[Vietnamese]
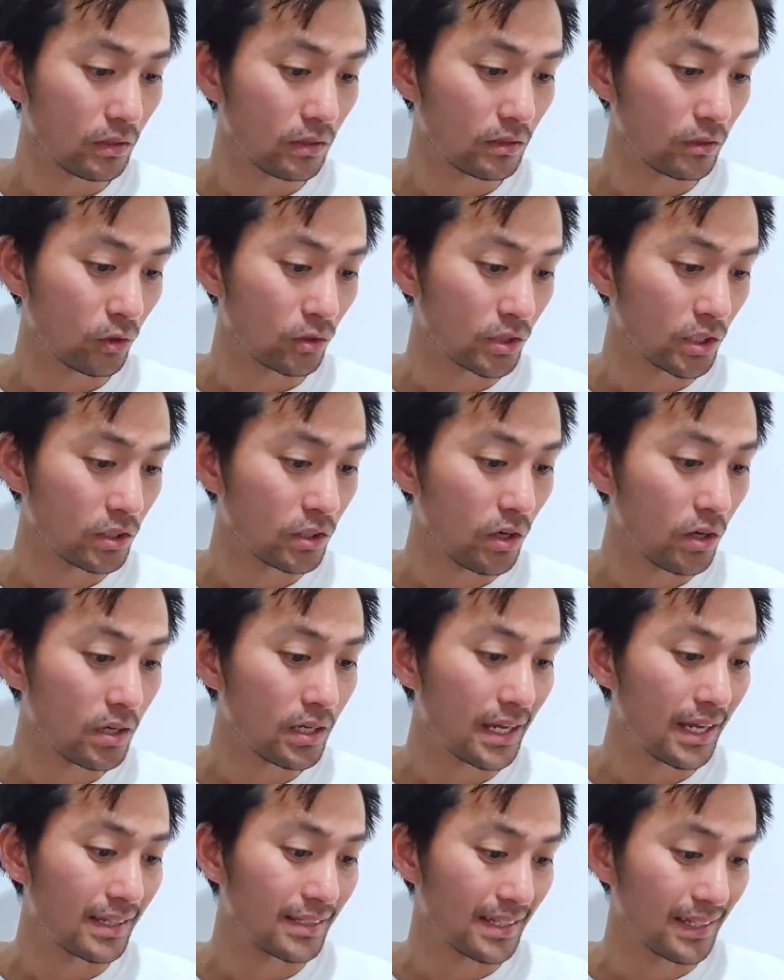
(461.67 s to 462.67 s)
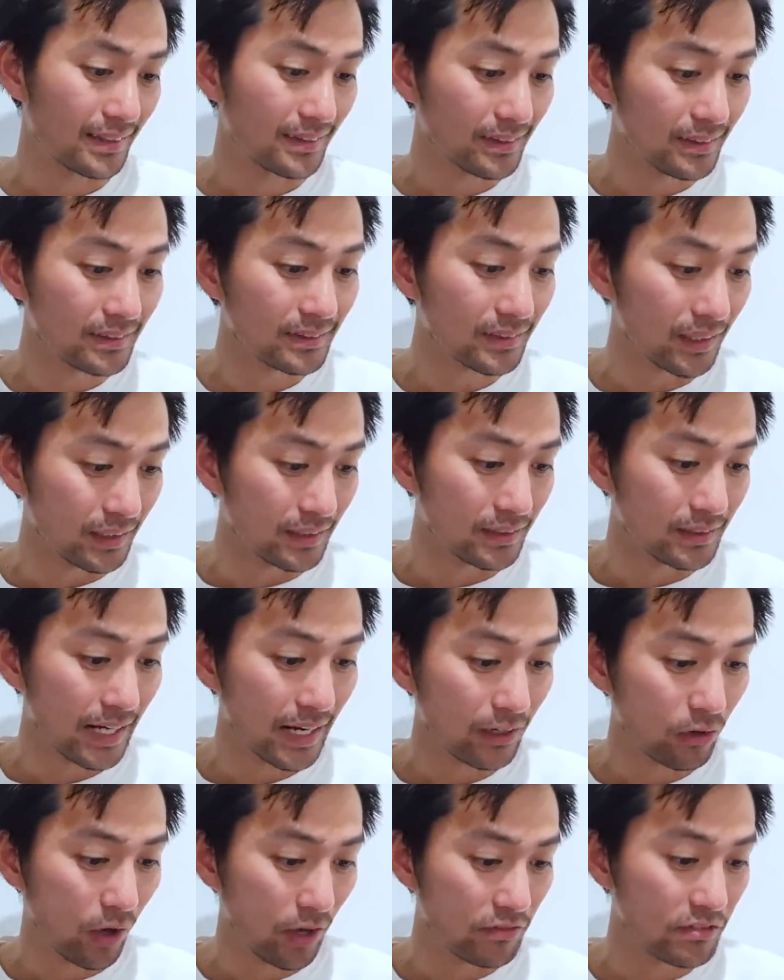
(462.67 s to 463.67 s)
luật sư nói là sẽ tương tự
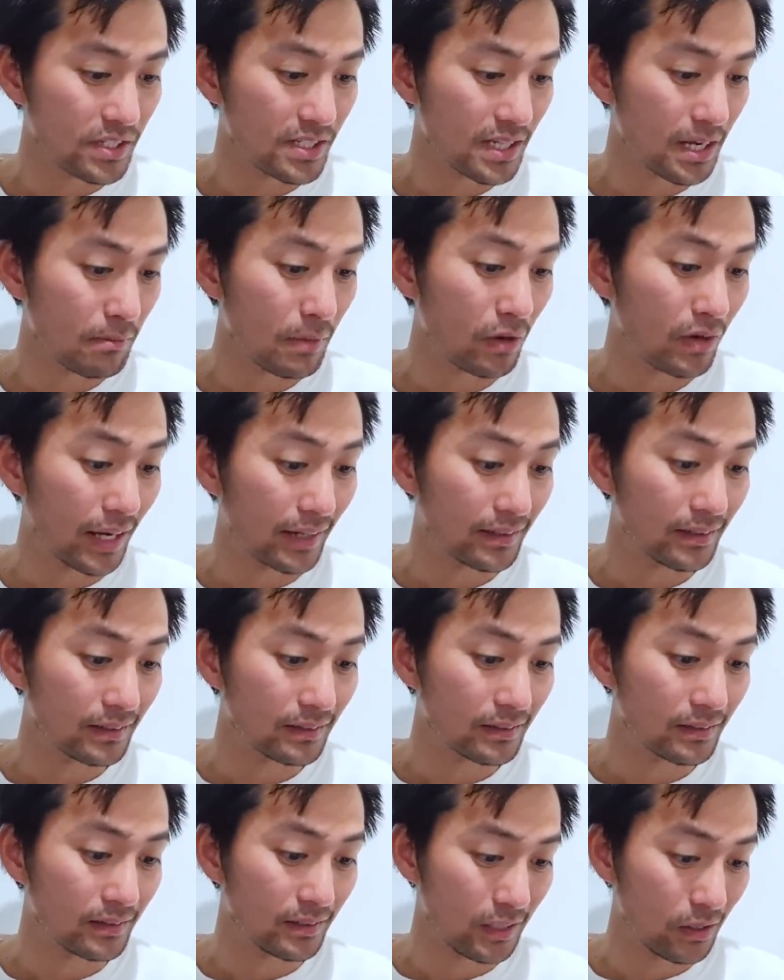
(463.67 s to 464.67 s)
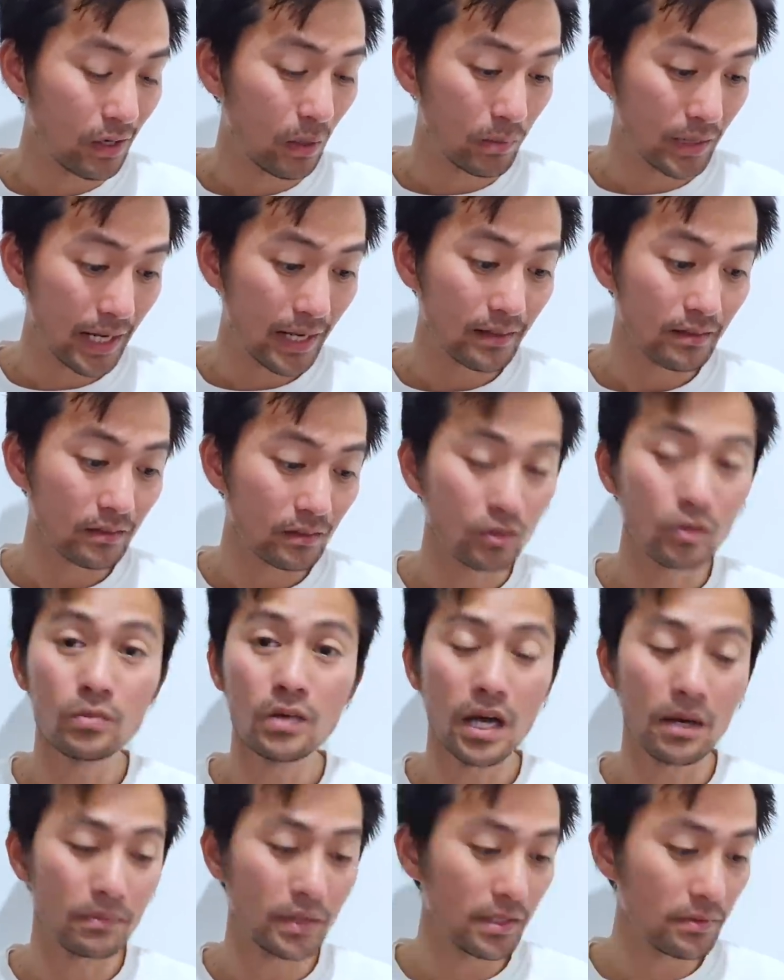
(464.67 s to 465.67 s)
các loại visa bảo lãnh lao động khác, đúng
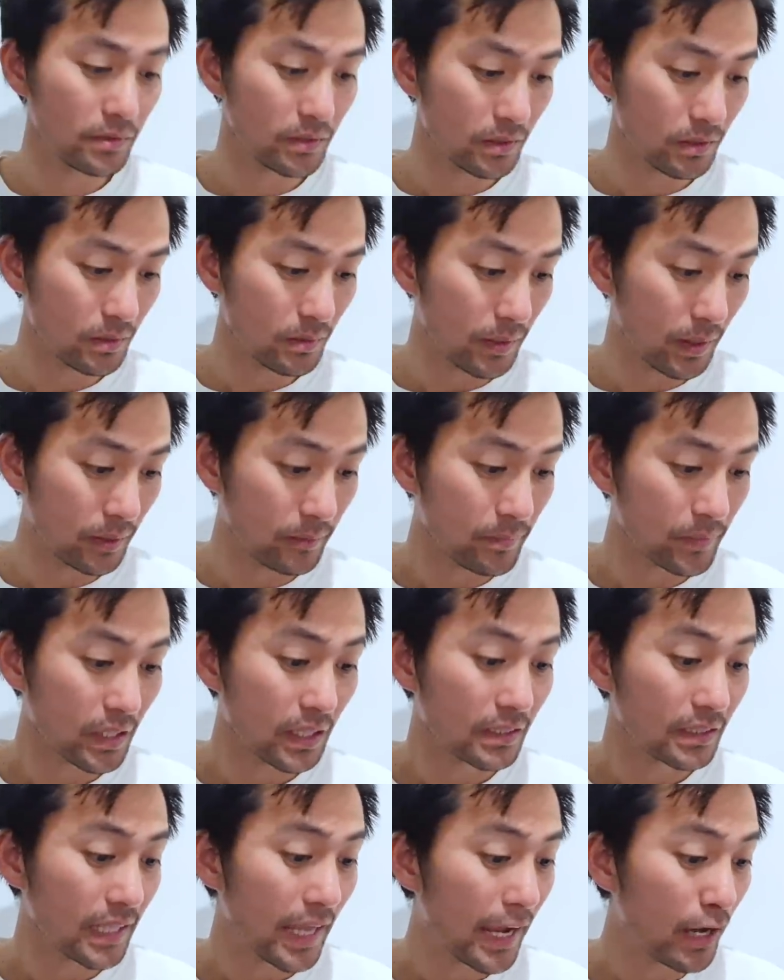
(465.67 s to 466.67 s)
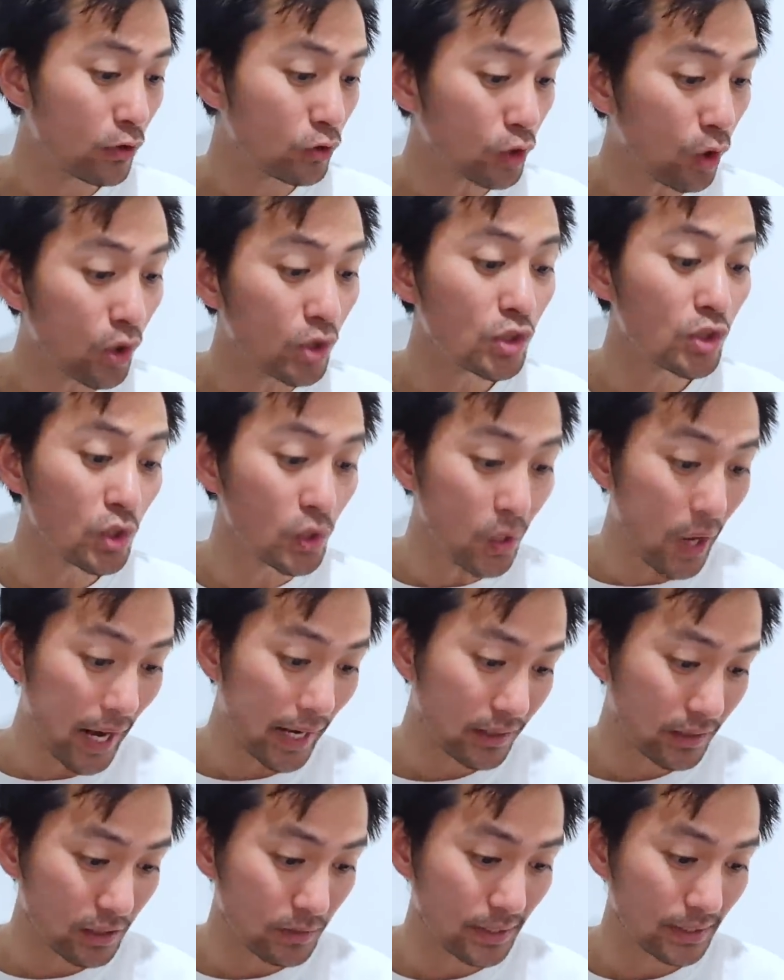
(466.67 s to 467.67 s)
hợp lý mà các bạn. Theo tôi suy
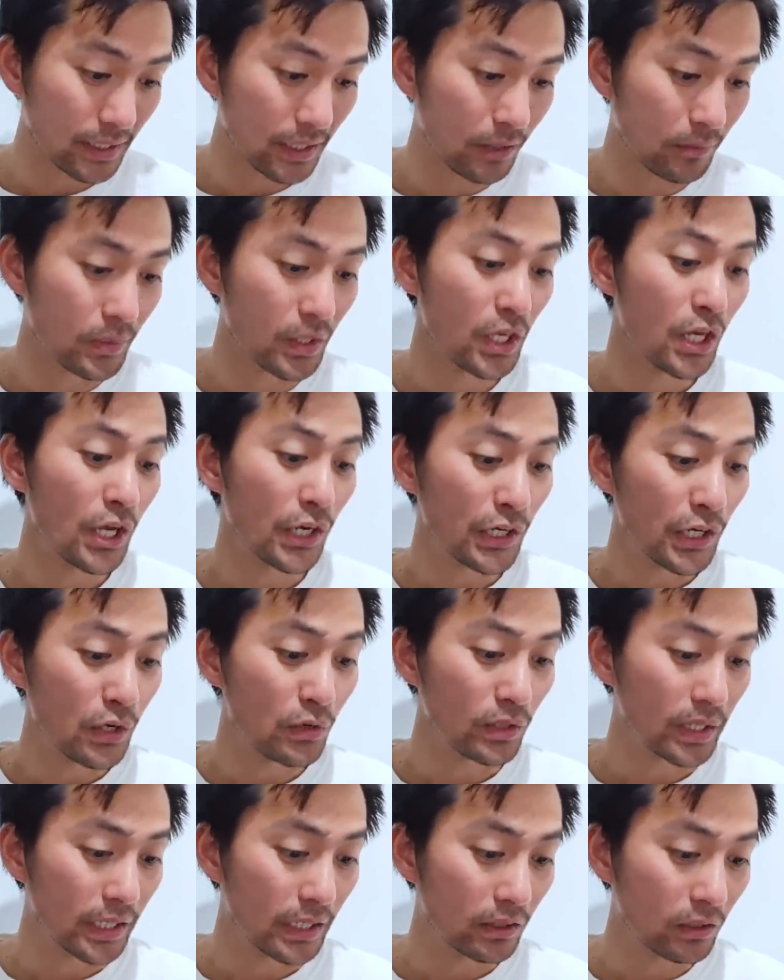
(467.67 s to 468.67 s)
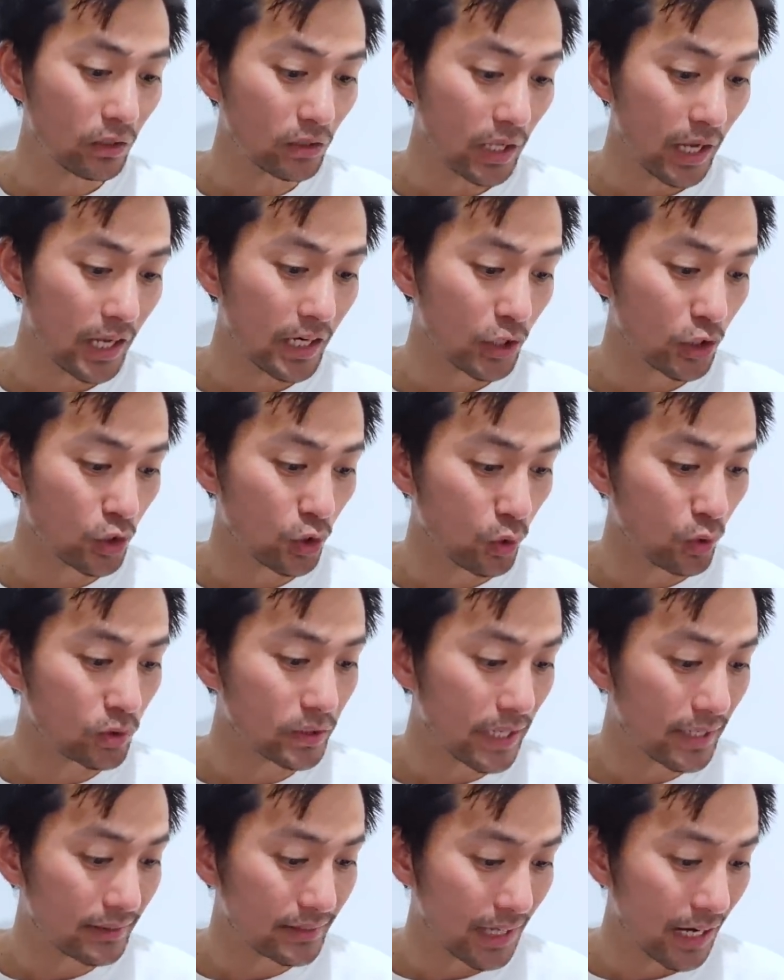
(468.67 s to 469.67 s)
đoán đó, các bạn thấy không, điều kiện có thể là chủ
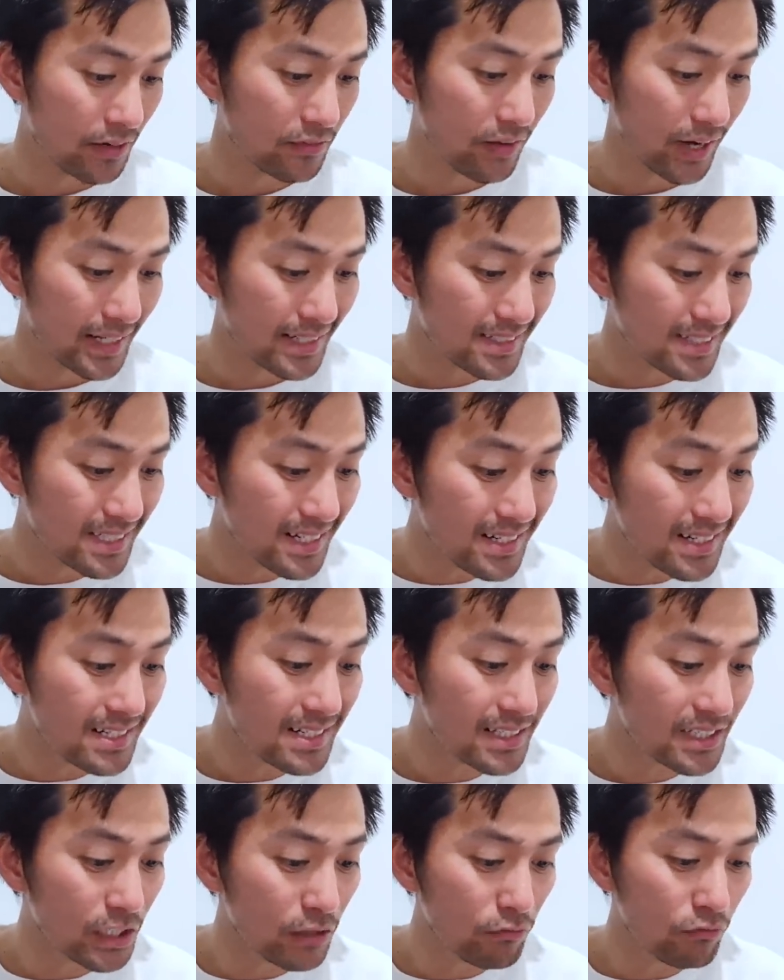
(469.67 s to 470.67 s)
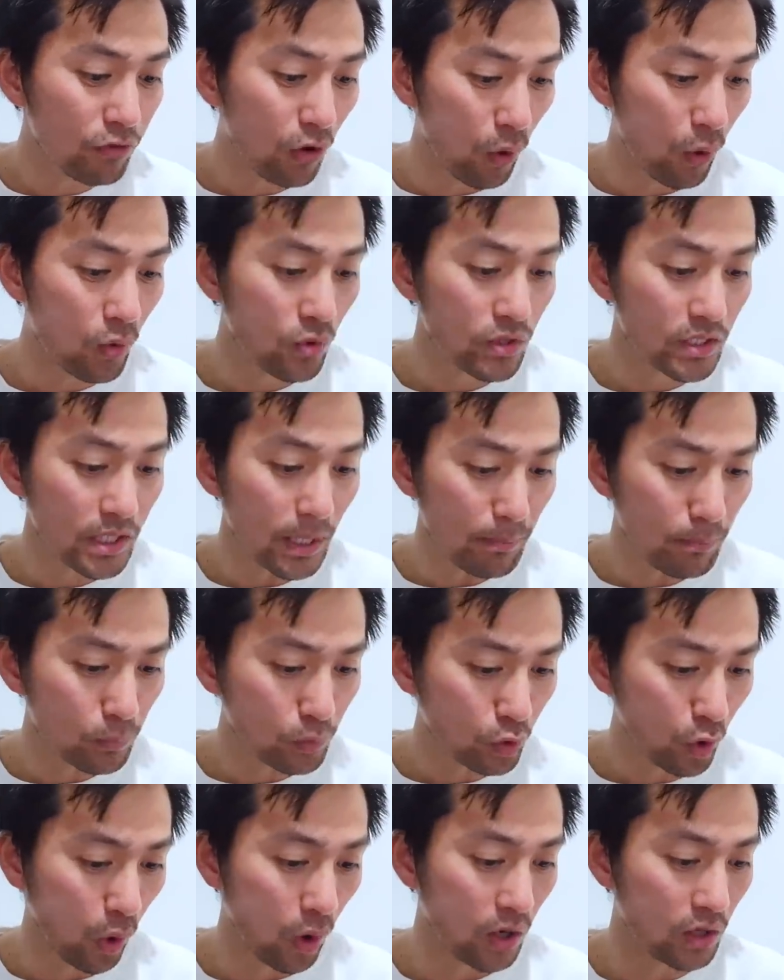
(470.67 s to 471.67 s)
trang trại phải xin chính phủ chấp
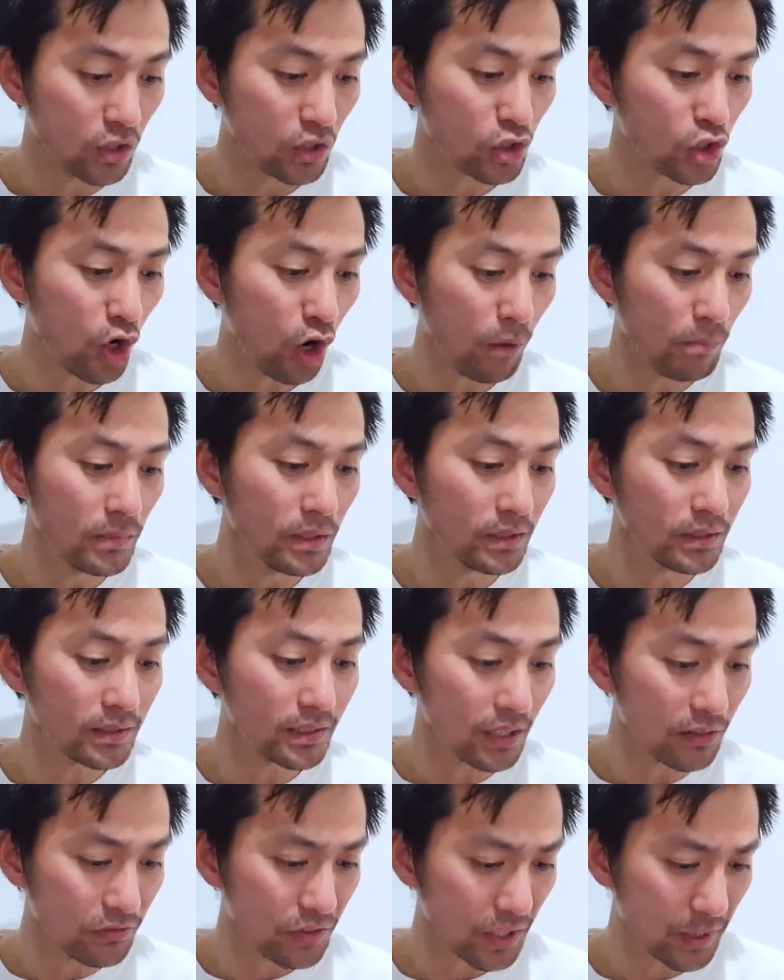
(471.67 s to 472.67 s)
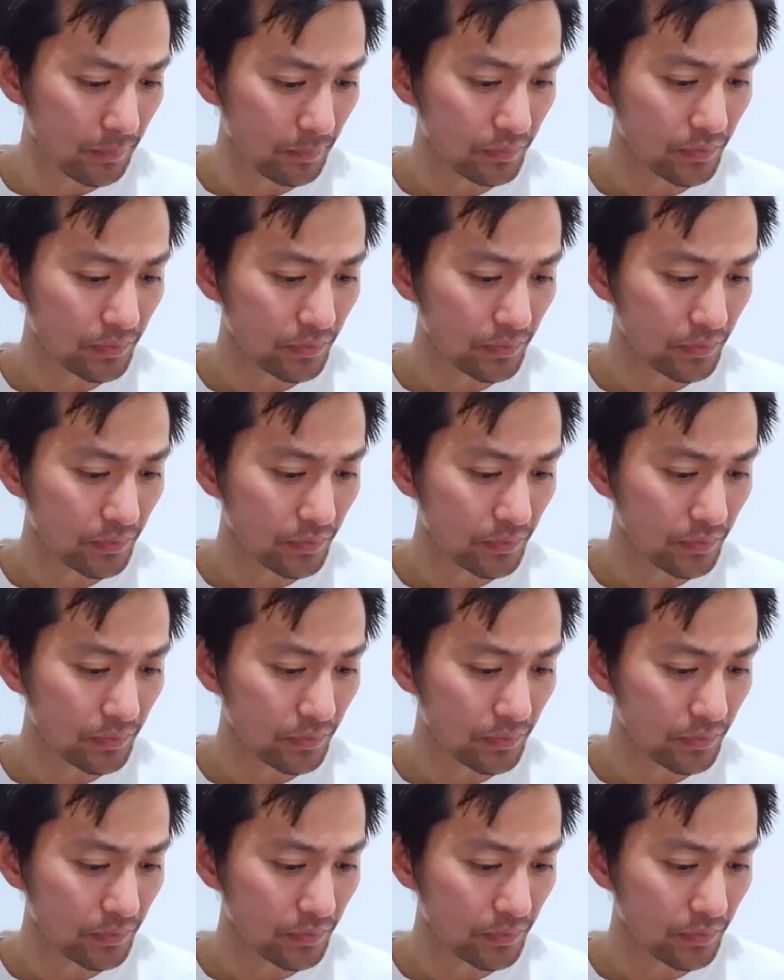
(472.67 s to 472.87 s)
thuận cho mướn nhân viên,